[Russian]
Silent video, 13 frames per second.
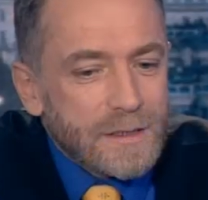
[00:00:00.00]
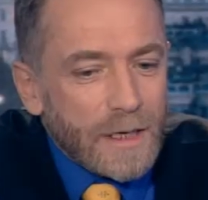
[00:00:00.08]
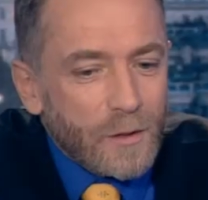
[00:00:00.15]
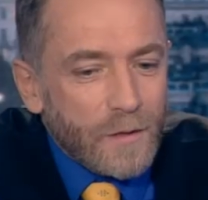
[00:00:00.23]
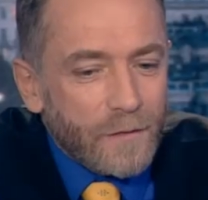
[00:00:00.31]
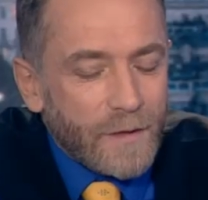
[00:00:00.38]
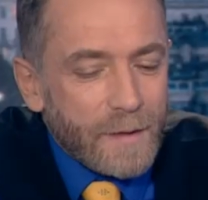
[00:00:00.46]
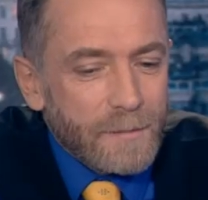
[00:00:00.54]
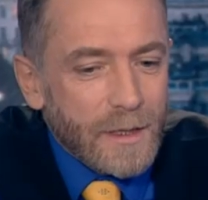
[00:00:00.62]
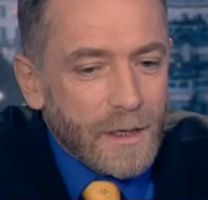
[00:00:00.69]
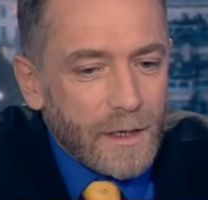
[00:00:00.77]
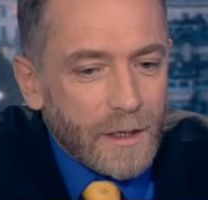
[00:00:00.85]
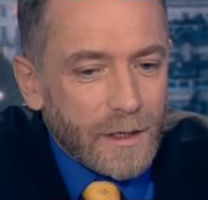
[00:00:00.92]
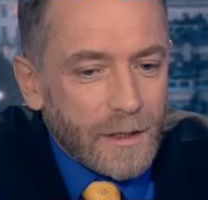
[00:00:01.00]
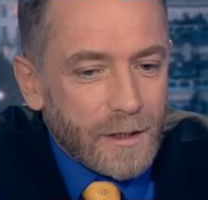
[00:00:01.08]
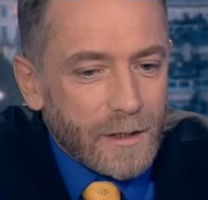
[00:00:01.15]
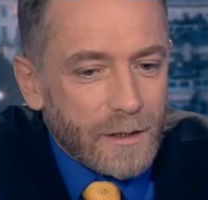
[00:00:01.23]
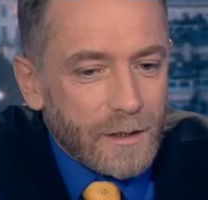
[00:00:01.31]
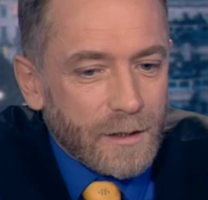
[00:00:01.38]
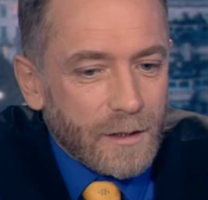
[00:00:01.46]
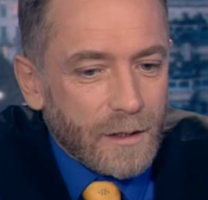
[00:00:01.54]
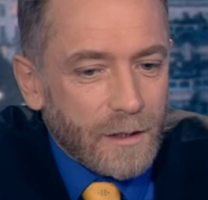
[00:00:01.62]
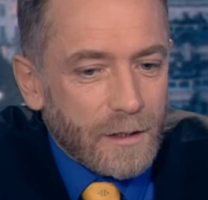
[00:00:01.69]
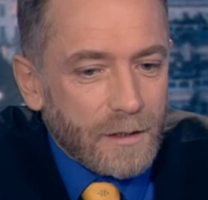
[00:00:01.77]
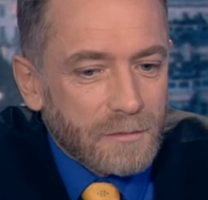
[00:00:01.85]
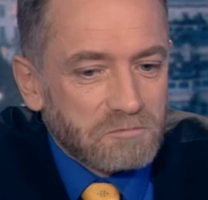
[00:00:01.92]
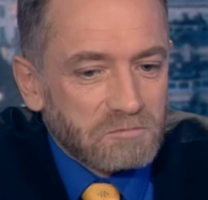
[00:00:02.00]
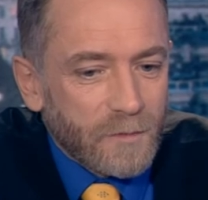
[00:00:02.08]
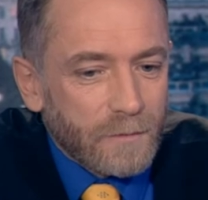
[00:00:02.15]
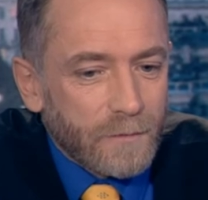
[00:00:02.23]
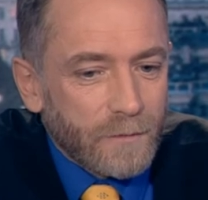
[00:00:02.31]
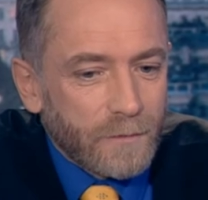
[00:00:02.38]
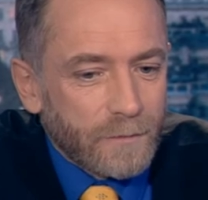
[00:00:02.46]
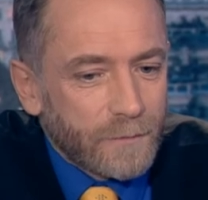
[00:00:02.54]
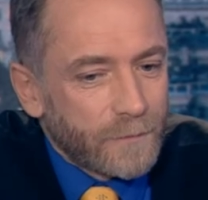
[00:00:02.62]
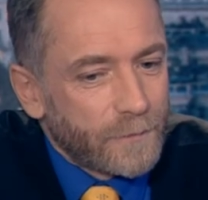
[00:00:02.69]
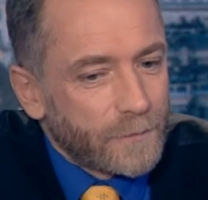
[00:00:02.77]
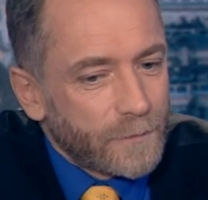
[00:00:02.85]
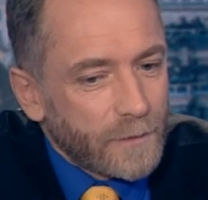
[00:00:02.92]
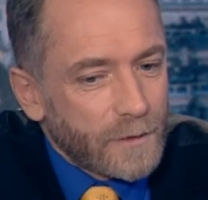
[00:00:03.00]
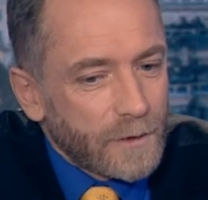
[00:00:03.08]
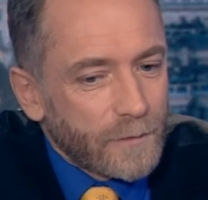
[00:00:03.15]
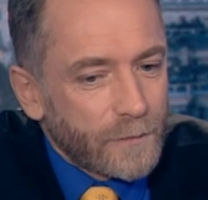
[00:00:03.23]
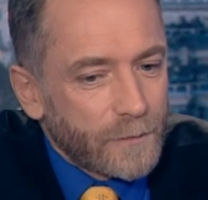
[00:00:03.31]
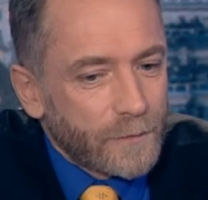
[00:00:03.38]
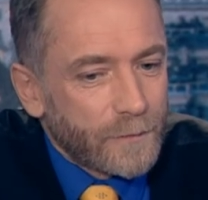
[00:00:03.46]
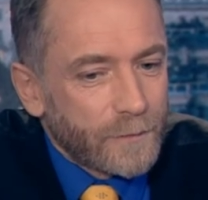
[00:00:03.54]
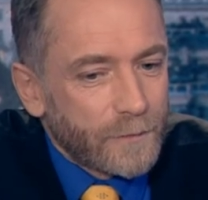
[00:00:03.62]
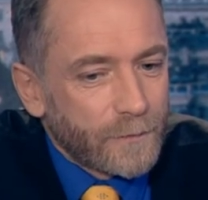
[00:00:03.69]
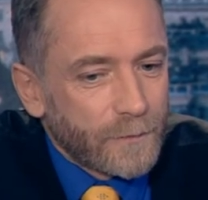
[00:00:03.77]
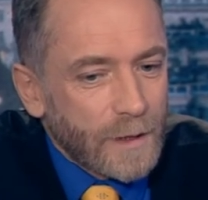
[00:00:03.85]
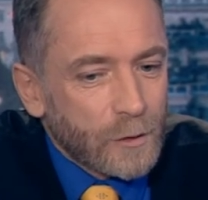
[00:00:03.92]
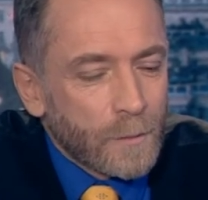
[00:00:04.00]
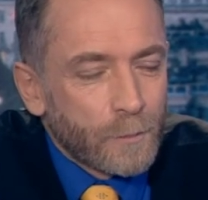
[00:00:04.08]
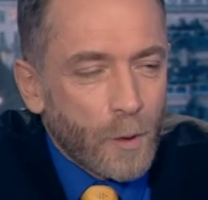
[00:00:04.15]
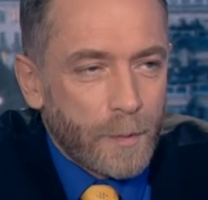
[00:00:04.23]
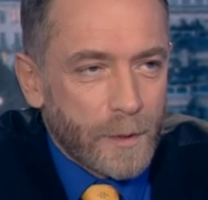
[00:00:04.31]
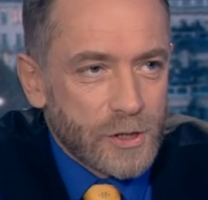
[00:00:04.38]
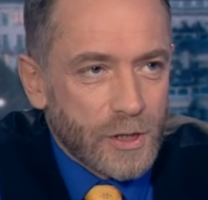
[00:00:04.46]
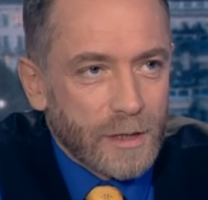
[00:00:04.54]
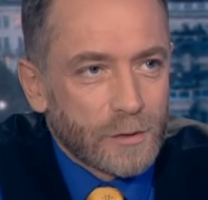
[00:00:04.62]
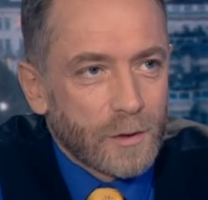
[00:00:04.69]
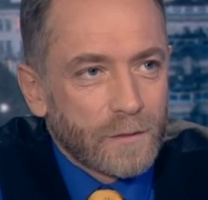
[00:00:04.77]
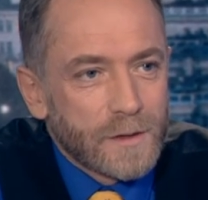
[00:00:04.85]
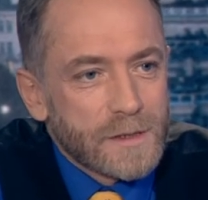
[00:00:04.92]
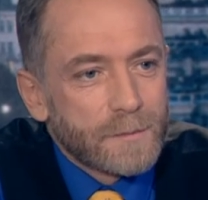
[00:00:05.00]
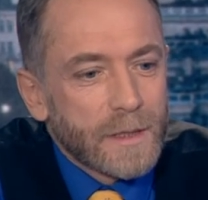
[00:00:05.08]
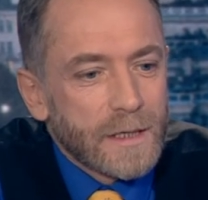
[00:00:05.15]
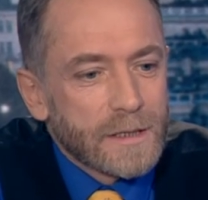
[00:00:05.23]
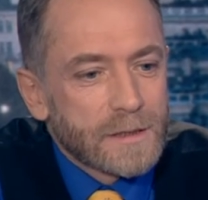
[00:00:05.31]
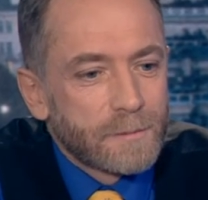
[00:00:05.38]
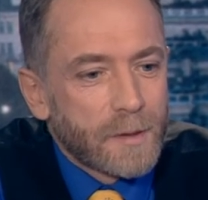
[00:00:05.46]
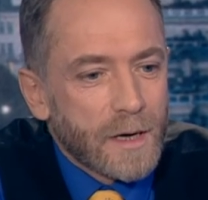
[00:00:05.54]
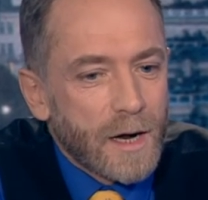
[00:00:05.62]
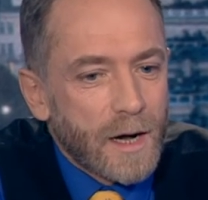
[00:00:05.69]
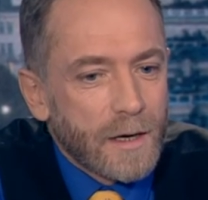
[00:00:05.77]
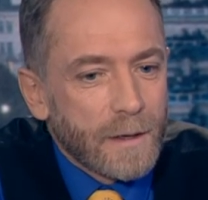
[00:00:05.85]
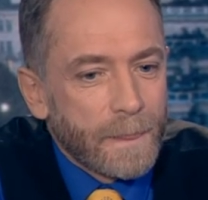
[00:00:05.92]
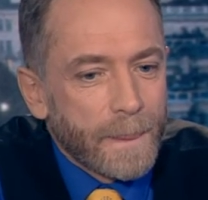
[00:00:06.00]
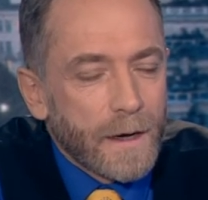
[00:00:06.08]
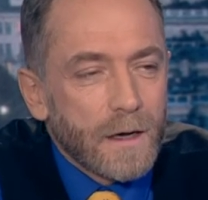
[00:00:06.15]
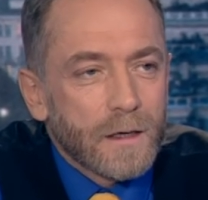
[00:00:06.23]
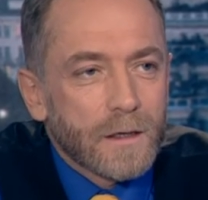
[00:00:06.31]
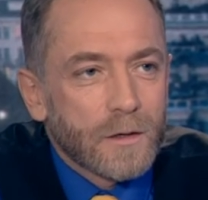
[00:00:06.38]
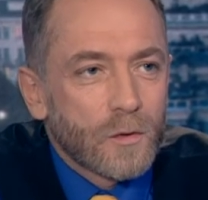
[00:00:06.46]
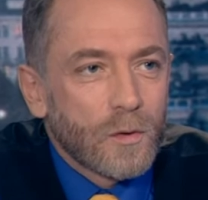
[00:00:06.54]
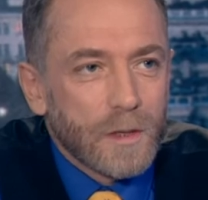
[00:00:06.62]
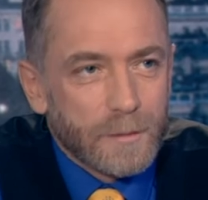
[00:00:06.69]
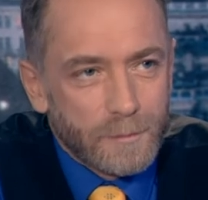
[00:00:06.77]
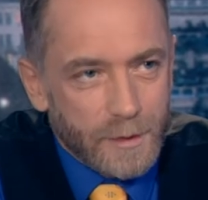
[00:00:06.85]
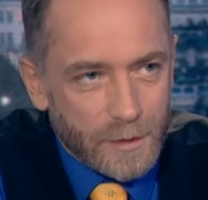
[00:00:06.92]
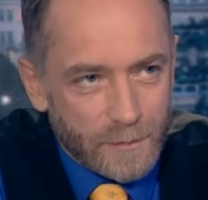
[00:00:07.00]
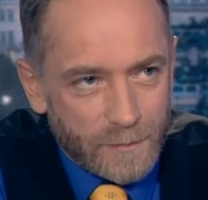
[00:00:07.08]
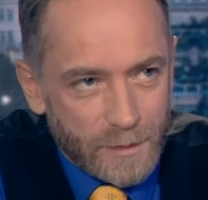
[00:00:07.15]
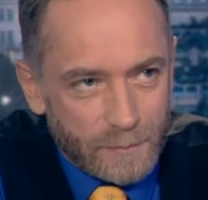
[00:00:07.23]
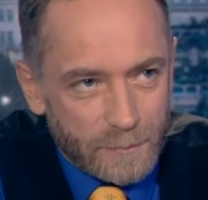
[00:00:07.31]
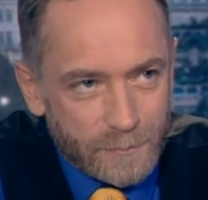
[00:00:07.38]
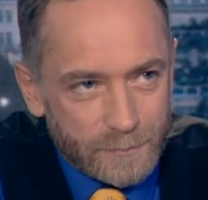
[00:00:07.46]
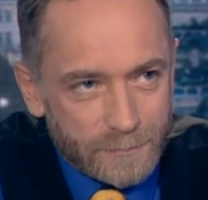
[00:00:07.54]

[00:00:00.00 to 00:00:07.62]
такой фамилией э, в, в, на том поприще, которое вы себе избрали, легко ли было вам?